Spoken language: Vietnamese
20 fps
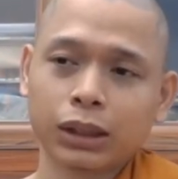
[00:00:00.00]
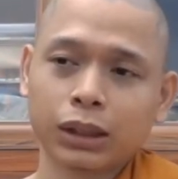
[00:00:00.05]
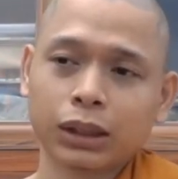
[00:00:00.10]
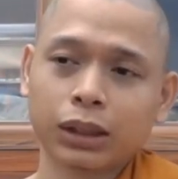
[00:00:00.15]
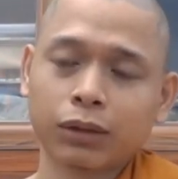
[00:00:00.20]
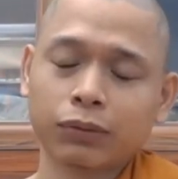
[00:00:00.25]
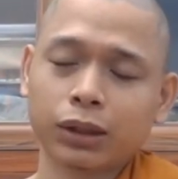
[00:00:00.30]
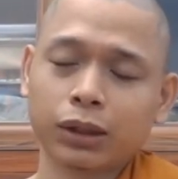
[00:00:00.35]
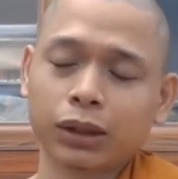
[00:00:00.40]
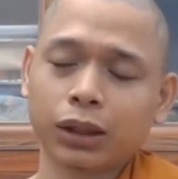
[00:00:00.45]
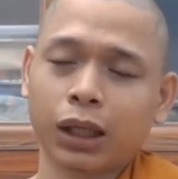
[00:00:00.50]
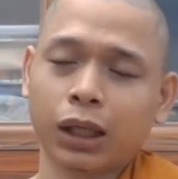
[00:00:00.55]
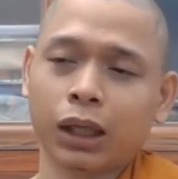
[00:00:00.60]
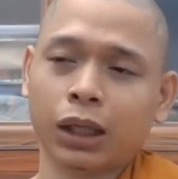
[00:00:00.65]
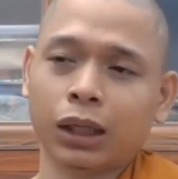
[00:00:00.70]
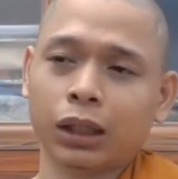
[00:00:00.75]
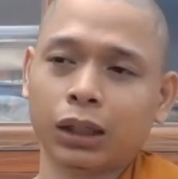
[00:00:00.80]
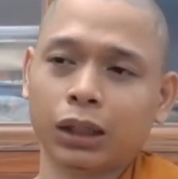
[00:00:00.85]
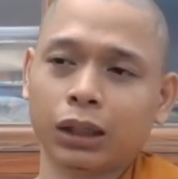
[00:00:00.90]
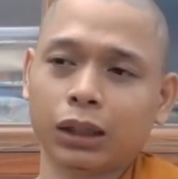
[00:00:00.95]
cái vấn
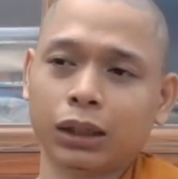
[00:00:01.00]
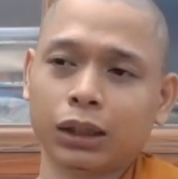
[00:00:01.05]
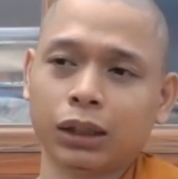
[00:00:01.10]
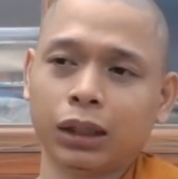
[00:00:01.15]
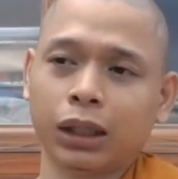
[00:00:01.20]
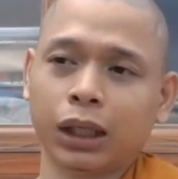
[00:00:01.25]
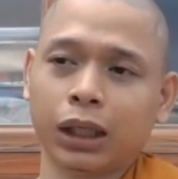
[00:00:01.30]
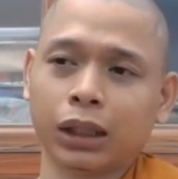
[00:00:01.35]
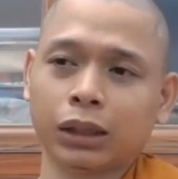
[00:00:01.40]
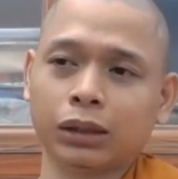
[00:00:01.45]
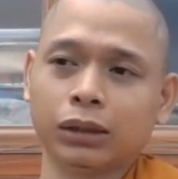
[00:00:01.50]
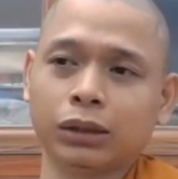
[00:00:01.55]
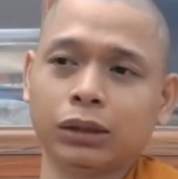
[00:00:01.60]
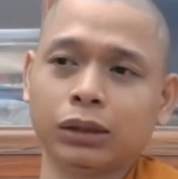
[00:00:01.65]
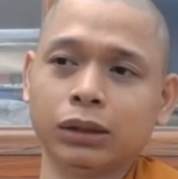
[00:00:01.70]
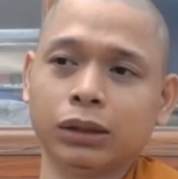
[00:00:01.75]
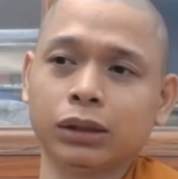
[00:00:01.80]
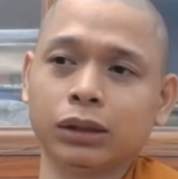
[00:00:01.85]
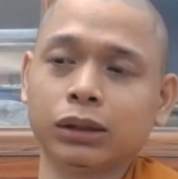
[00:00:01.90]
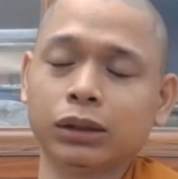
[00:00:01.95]
đề là
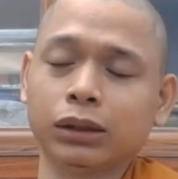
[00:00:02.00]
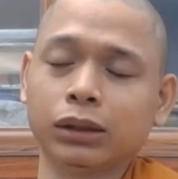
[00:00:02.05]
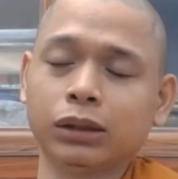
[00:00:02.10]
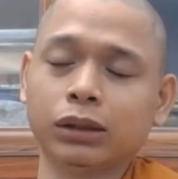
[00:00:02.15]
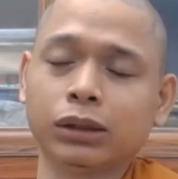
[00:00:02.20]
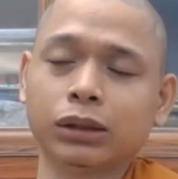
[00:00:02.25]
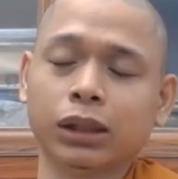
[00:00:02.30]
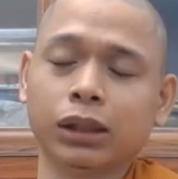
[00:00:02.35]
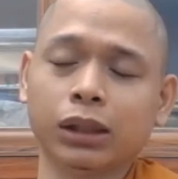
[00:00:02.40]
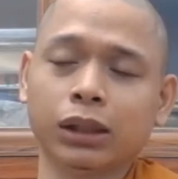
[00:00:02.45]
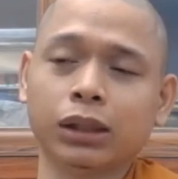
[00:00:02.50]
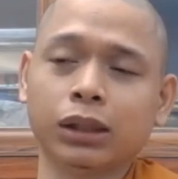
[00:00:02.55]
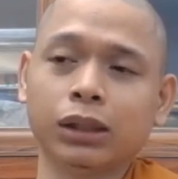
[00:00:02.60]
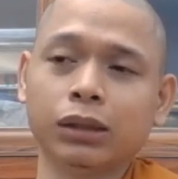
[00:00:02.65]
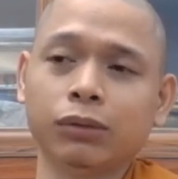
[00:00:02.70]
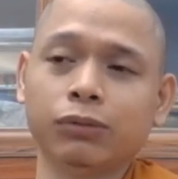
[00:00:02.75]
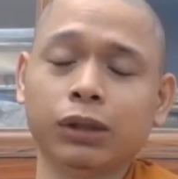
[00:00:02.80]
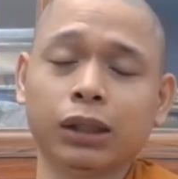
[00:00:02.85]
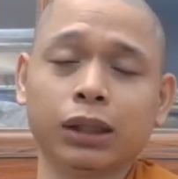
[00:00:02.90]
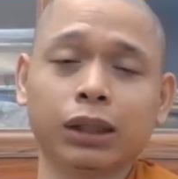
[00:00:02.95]
người cư sĩ
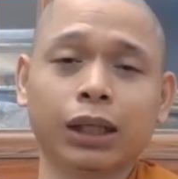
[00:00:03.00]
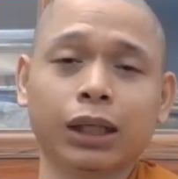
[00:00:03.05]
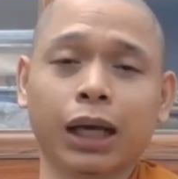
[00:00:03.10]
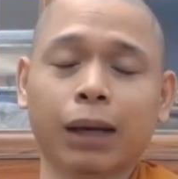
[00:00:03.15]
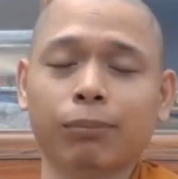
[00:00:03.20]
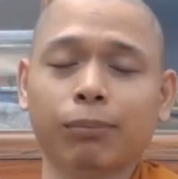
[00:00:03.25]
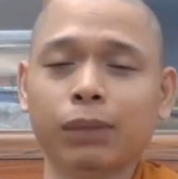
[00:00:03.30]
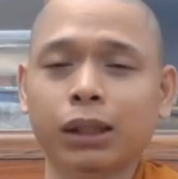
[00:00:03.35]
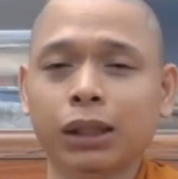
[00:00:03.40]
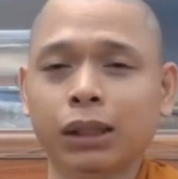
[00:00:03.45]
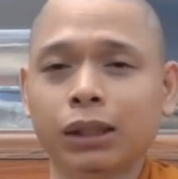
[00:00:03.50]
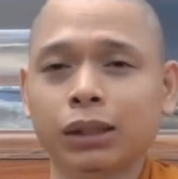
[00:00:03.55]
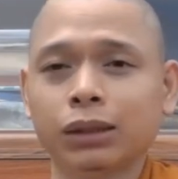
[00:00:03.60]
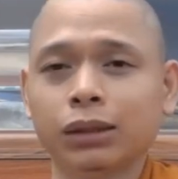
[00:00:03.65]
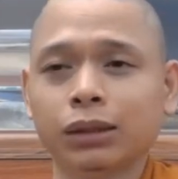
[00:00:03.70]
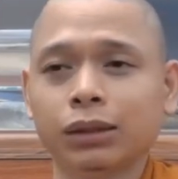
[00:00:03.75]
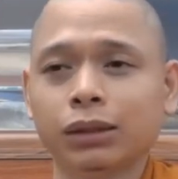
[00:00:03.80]
việt nam mình